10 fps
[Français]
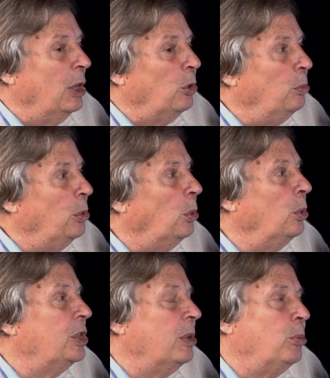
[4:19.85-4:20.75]
le bureau,
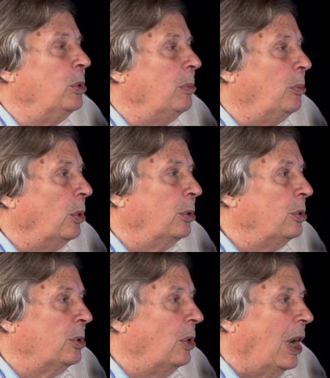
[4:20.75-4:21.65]
c'est plus l'époque de
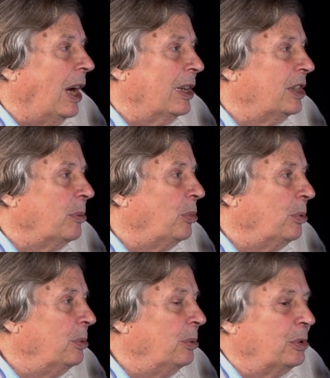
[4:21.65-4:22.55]
Zola, c'est
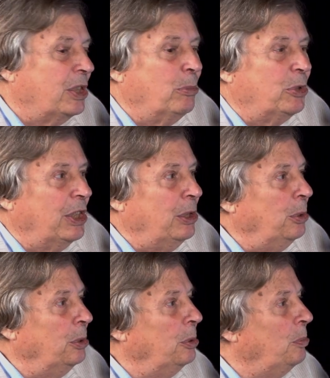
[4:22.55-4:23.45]
plus euh, ces,
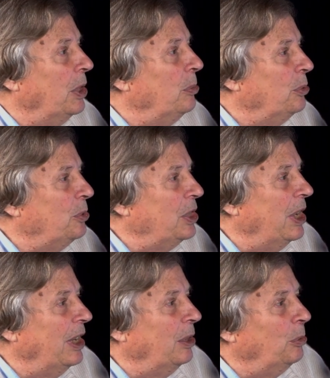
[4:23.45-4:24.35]
lieux pleins de
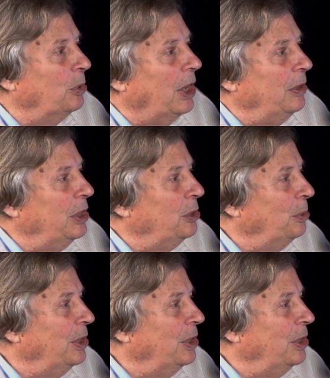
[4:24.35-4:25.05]
poussière où on travaillait sous